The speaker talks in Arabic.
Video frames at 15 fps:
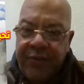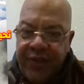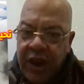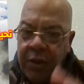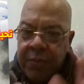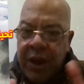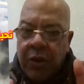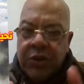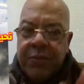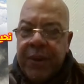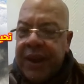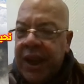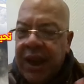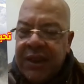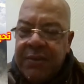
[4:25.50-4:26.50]
فتحت لكم قوس
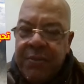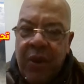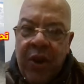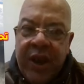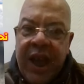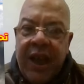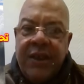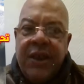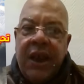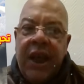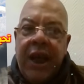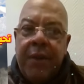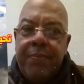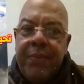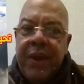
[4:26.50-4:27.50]
برك علاش سموها كاهنه
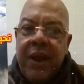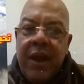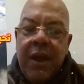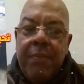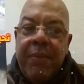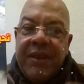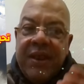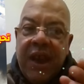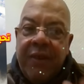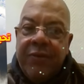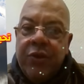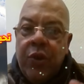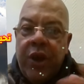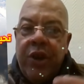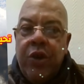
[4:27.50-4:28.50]
العرب باسكو
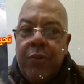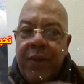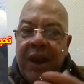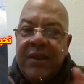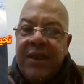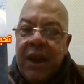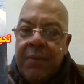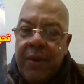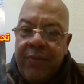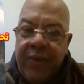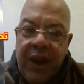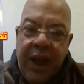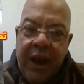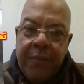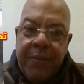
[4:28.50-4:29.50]
رفضوا انه مرات تغلبهم
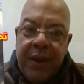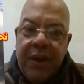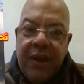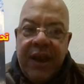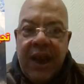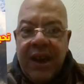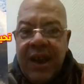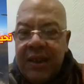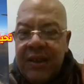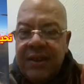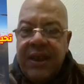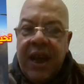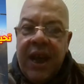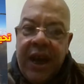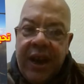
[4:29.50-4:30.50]
في الحرب قال لك هذه
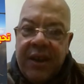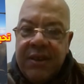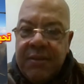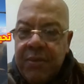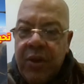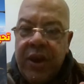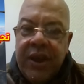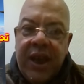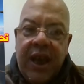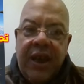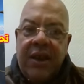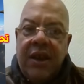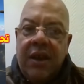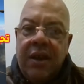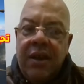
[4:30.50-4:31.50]
سحاره سموها
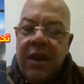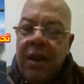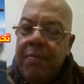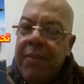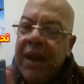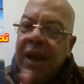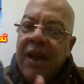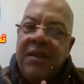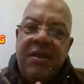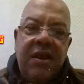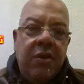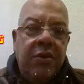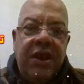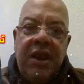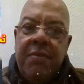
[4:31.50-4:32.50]
كاهنه ما كانت
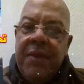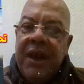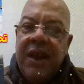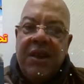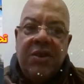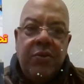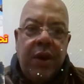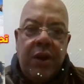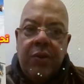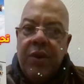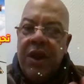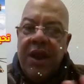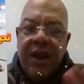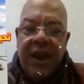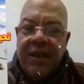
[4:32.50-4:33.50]
يهوديه ما كانت والو
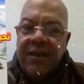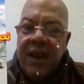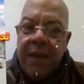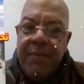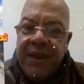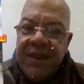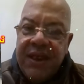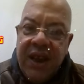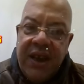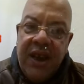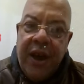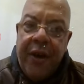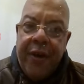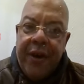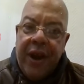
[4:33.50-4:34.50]
كانت
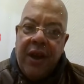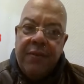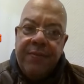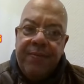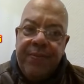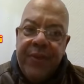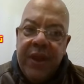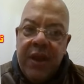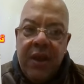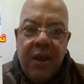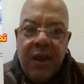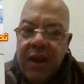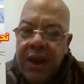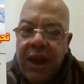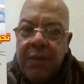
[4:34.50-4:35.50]
امازيغيه حره
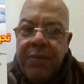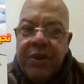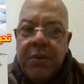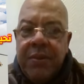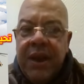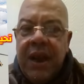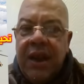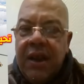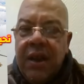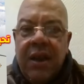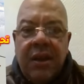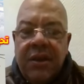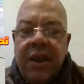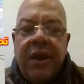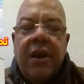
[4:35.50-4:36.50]
غلبتهم قال لك
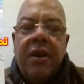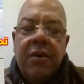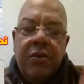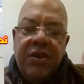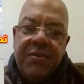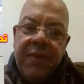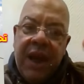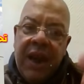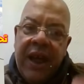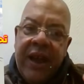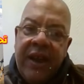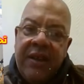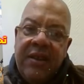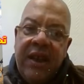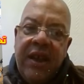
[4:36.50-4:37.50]
لا لا
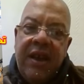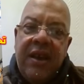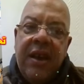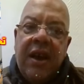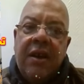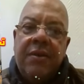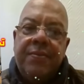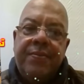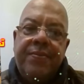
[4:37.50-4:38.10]
وسمها دي هي